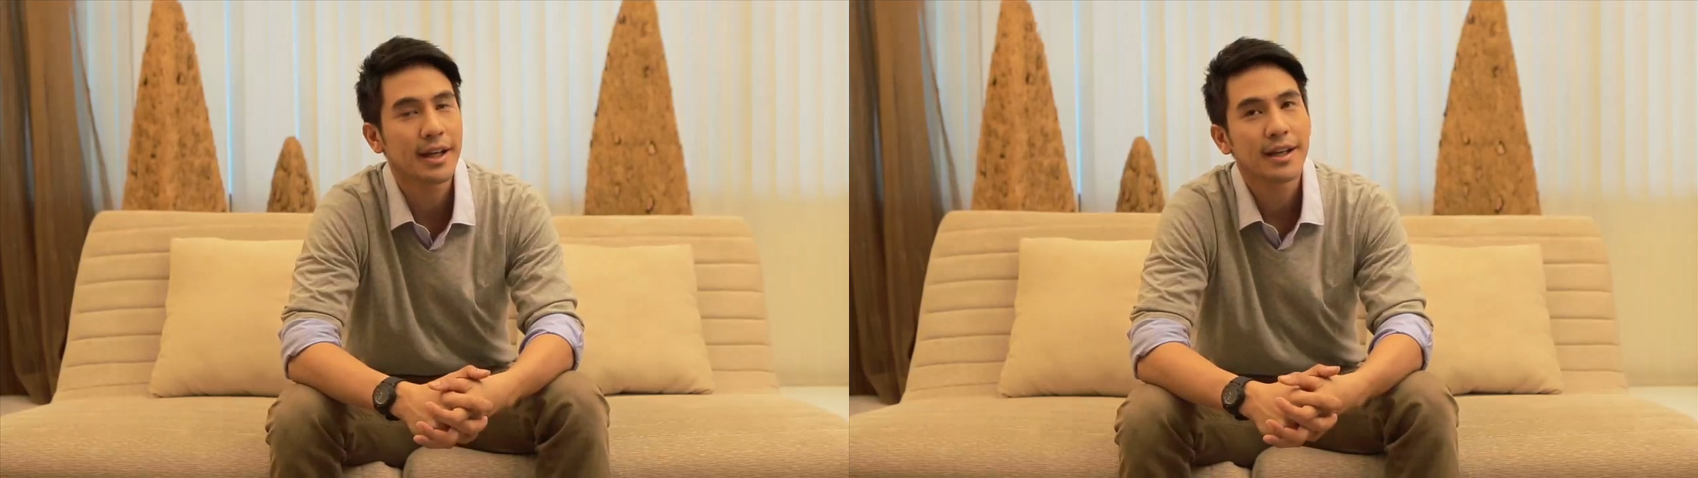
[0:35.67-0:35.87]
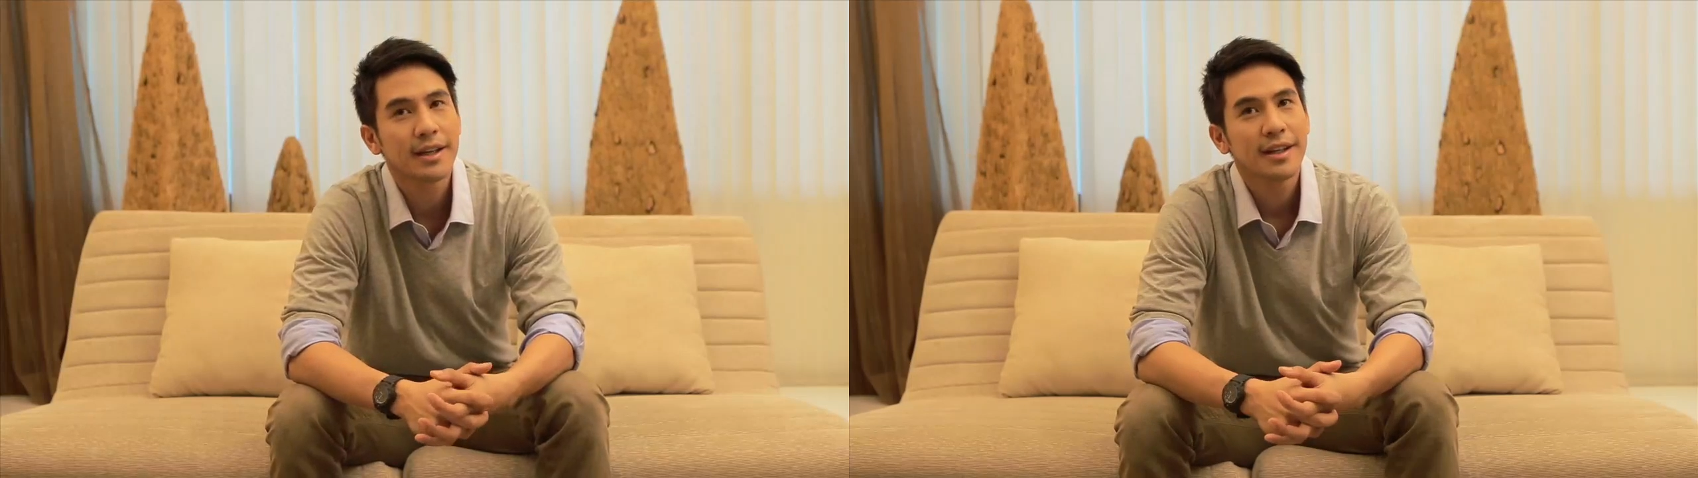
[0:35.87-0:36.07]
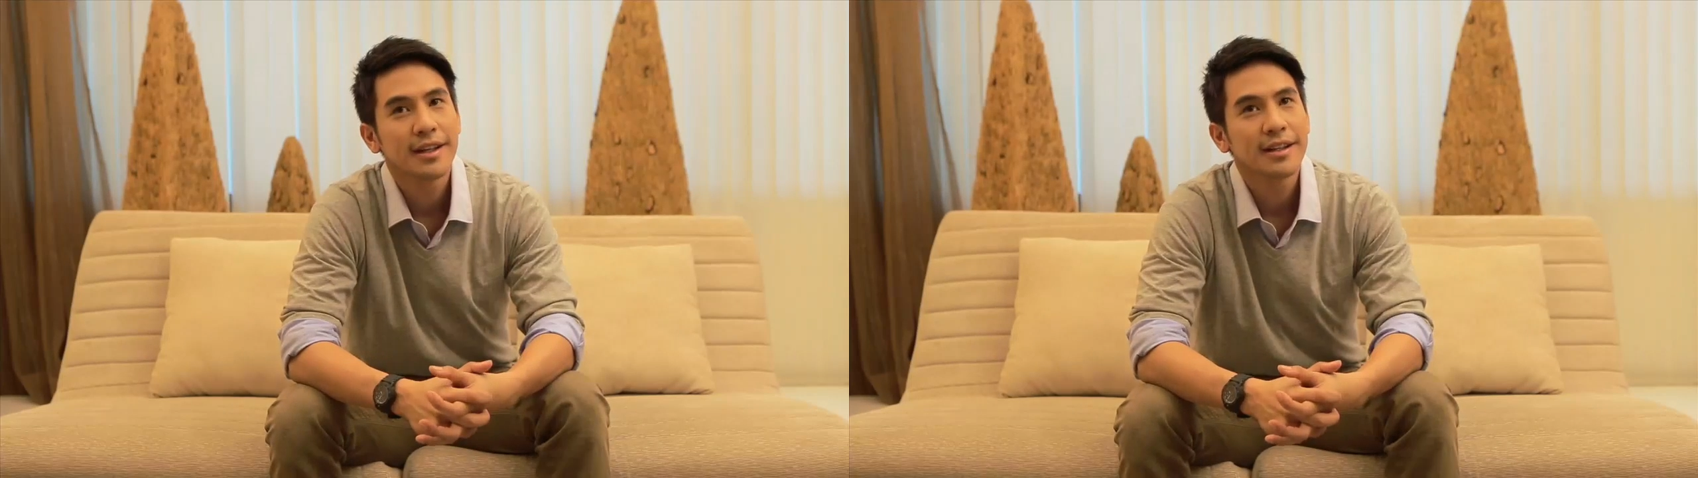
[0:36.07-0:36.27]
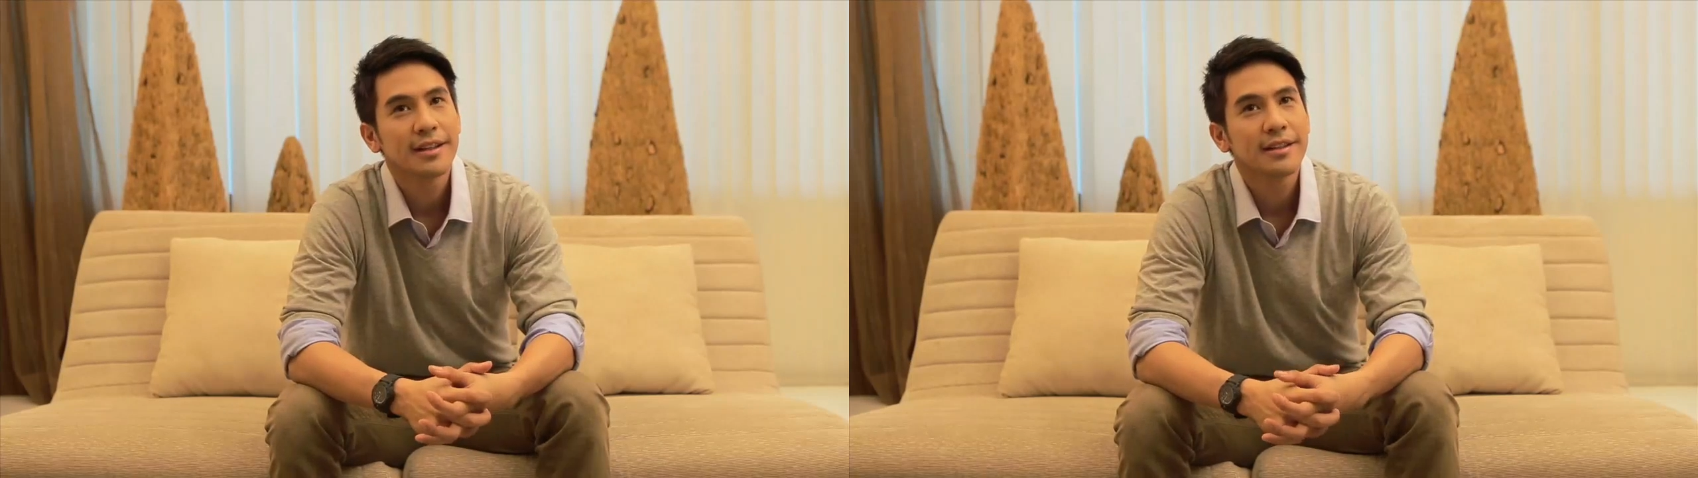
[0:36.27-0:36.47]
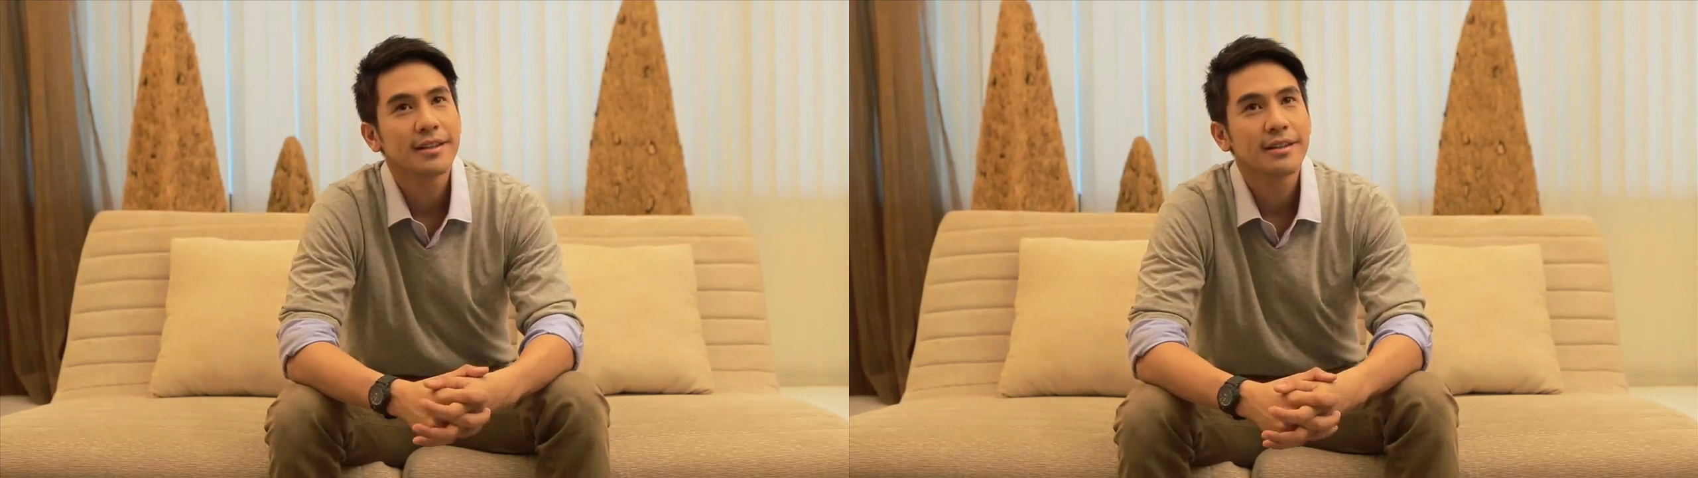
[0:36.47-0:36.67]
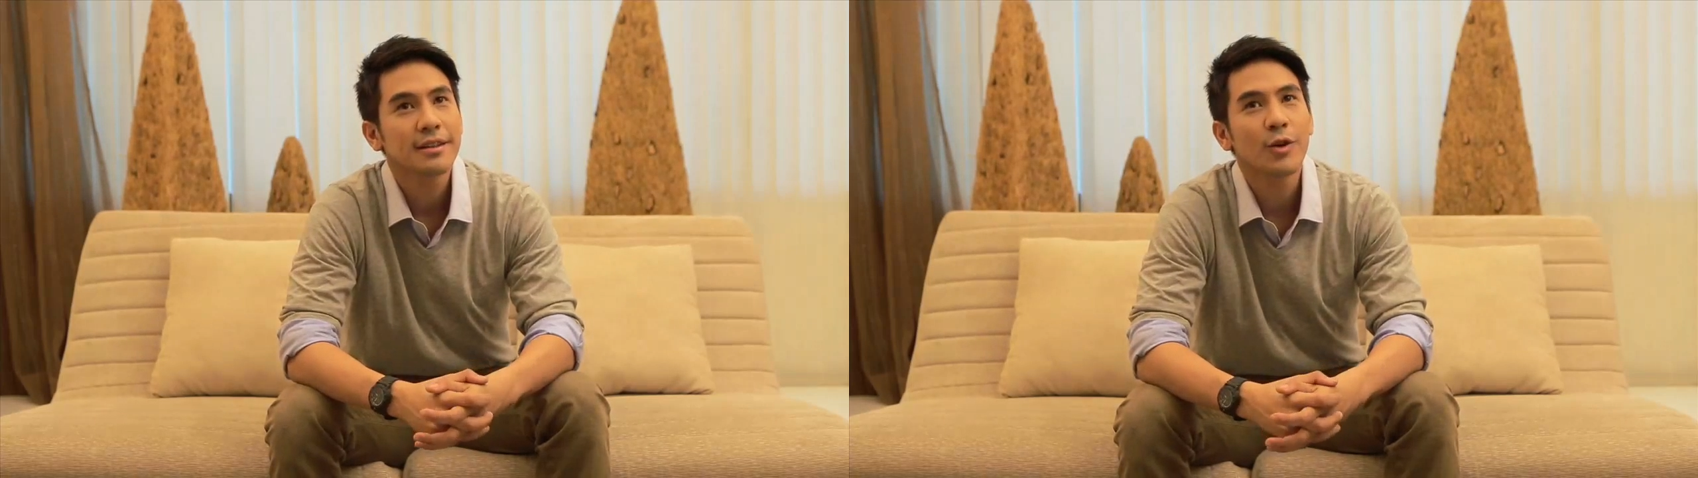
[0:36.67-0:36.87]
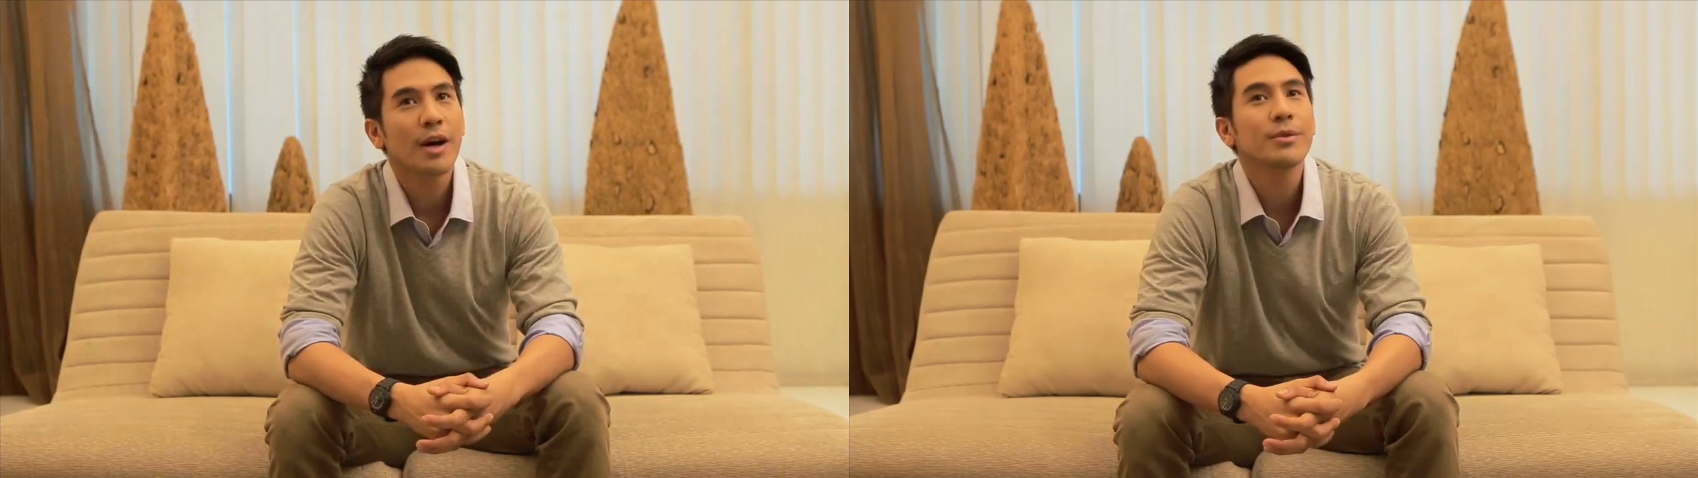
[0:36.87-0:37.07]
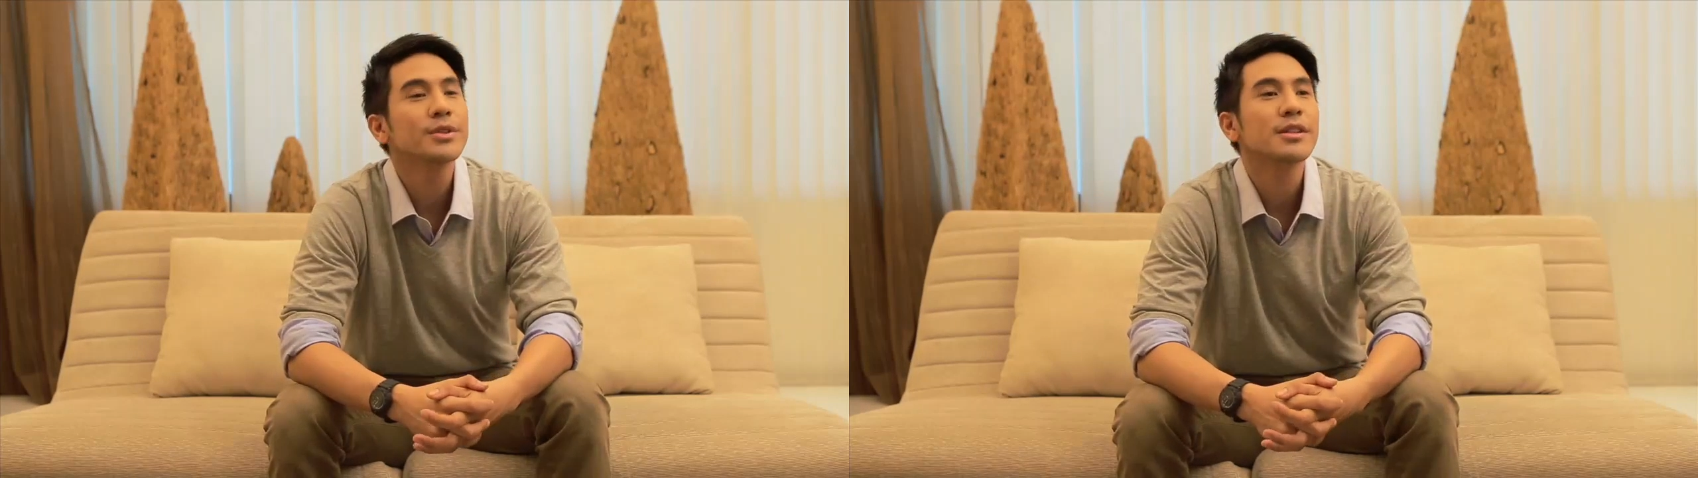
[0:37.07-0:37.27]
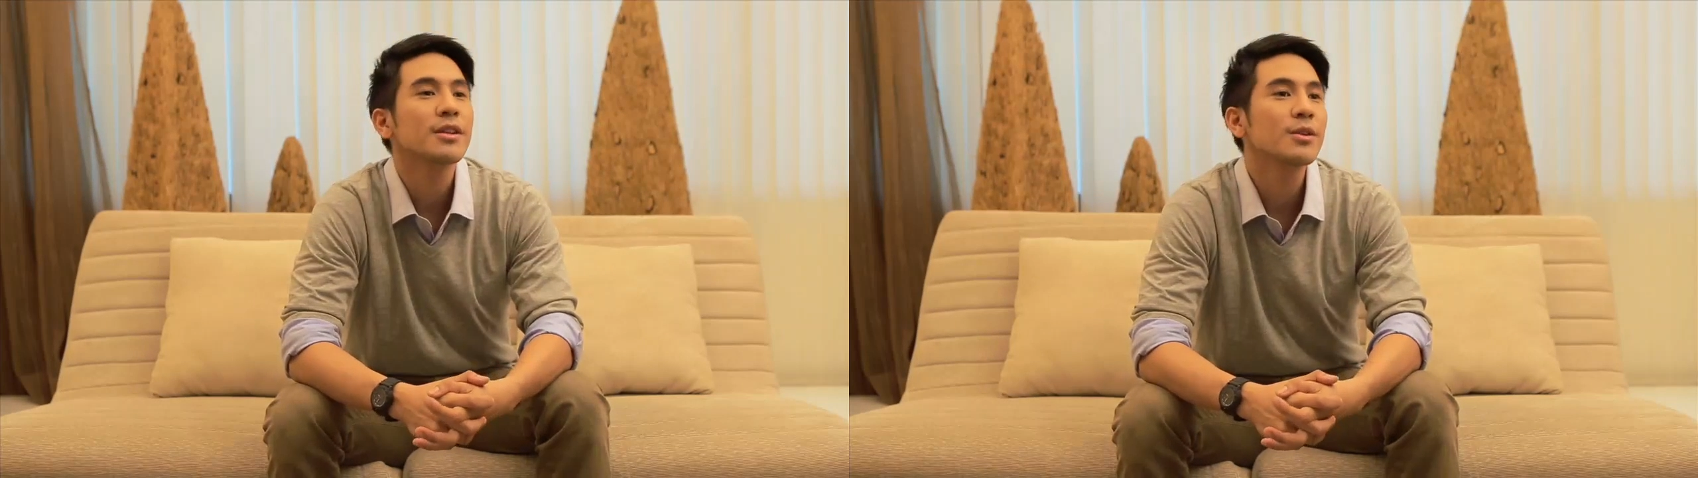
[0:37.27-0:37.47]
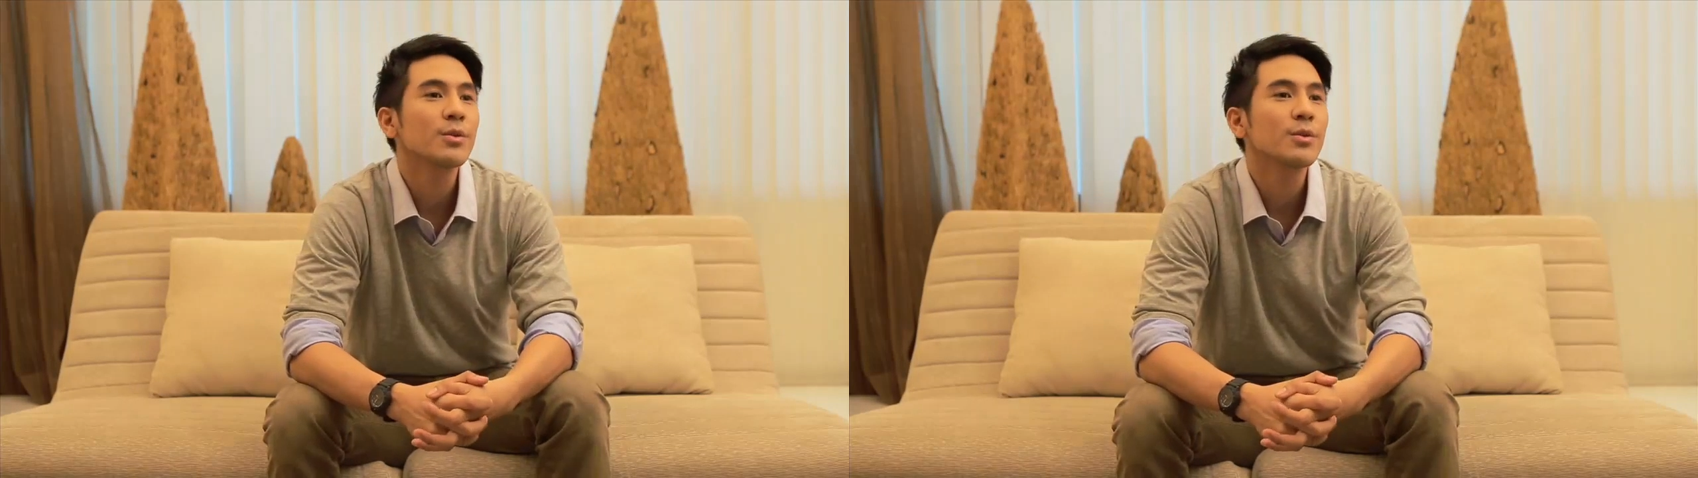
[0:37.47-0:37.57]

ยก็ความรู้สึก